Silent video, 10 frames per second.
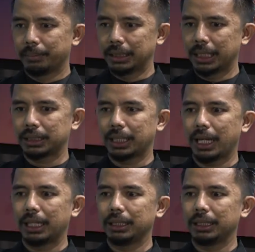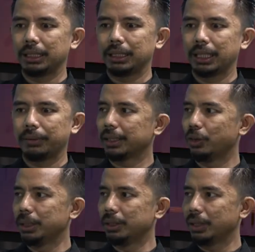banyak sekali efek
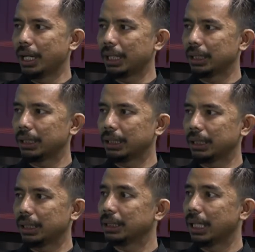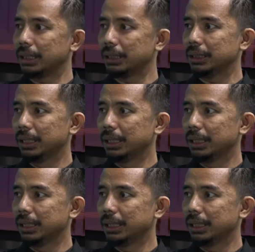domino yang akan terjadi